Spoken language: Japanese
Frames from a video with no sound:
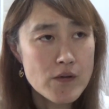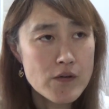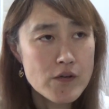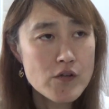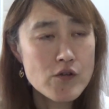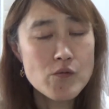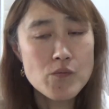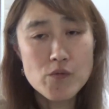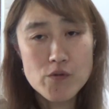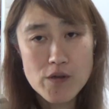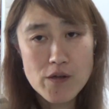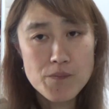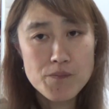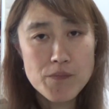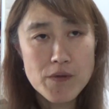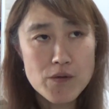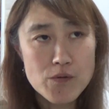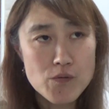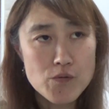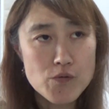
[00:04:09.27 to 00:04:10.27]
昨日もね、
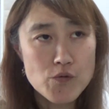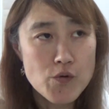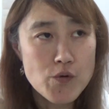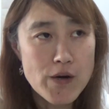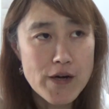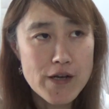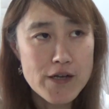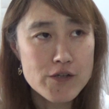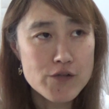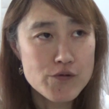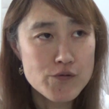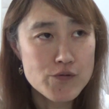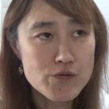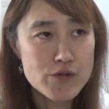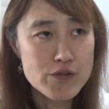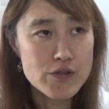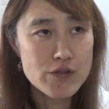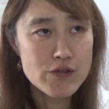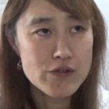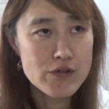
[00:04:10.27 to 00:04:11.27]
あの動画編集
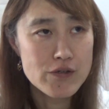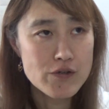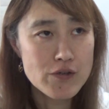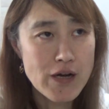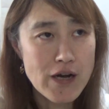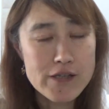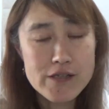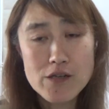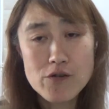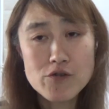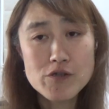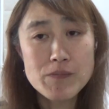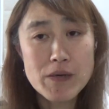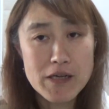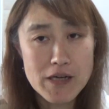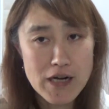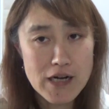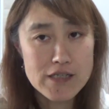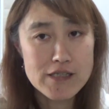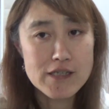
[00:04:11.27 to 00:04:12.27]
に、いや、朝4時ま
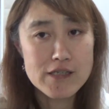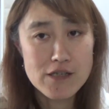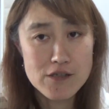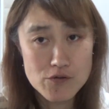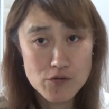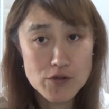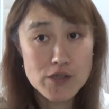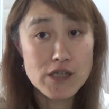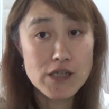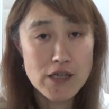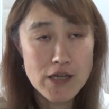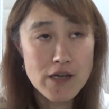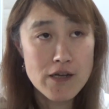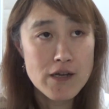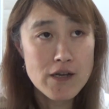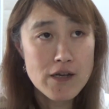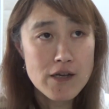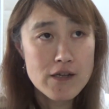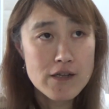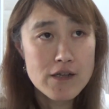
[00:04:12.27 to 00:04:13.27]
でかかっちゃったの、正直ね。
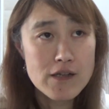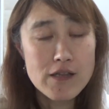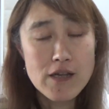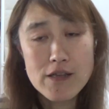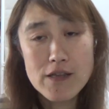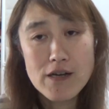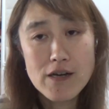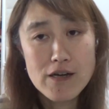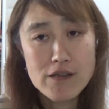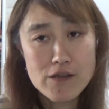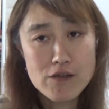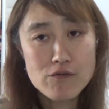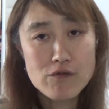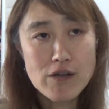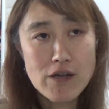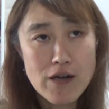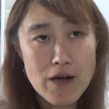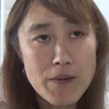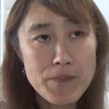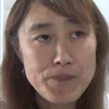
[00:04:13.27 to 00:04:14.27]
で、なんでかって言っ
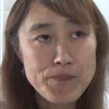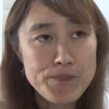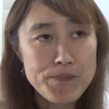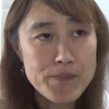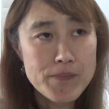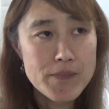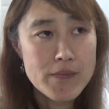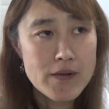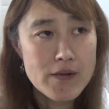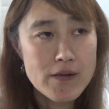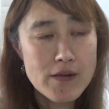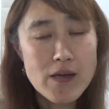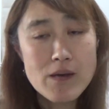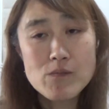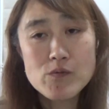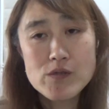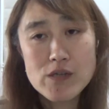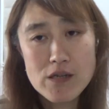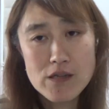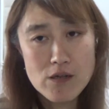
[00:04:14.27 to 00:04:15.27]
たら、
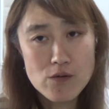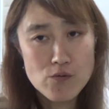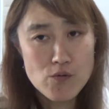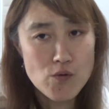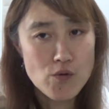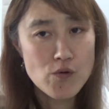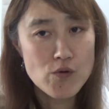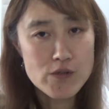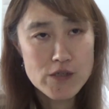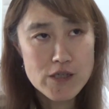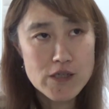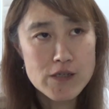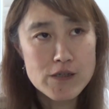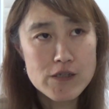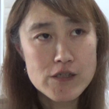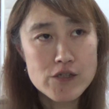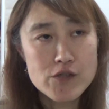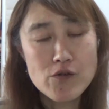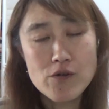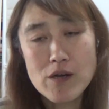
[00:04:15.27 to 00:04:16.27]
ゲームチャンネルの方
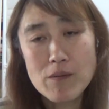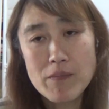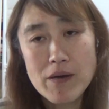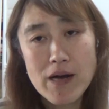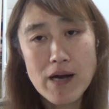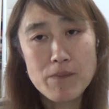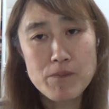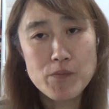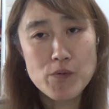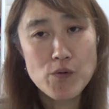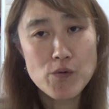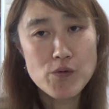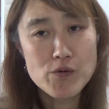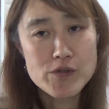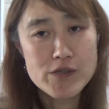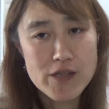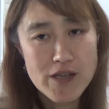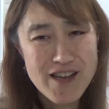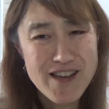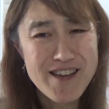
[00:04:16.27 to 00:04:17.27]
に一生懸命
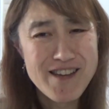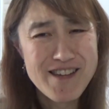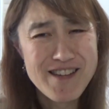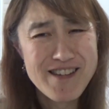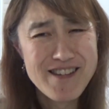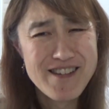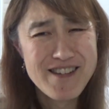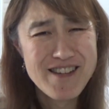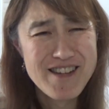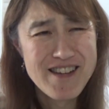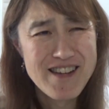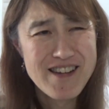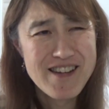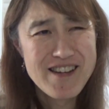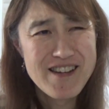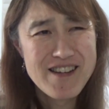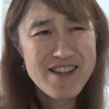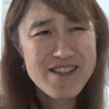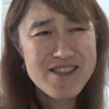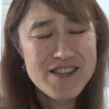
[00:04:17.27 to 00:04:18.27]
アップロードして、
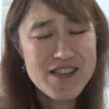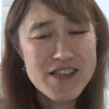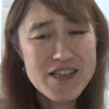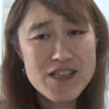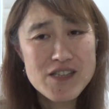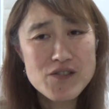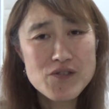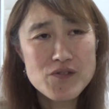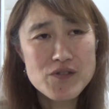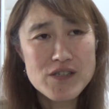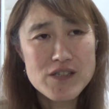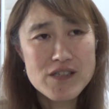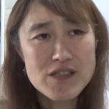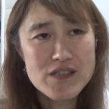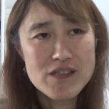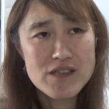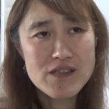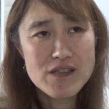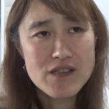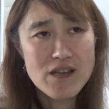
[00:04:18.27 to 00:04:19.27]
で、気づい
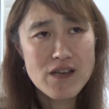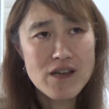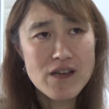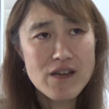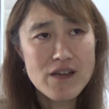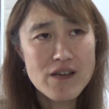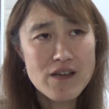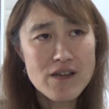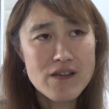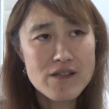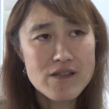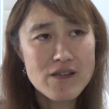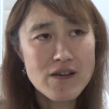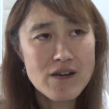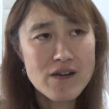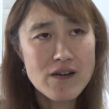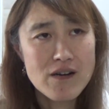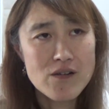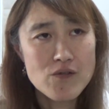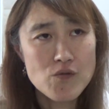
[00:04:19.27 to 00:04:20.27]
て、
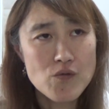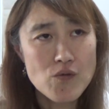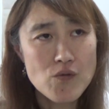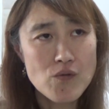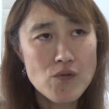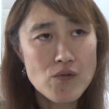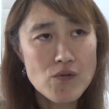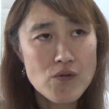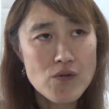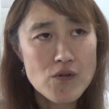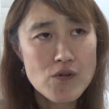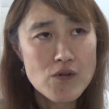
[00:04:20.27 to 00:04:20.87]
なんかあの、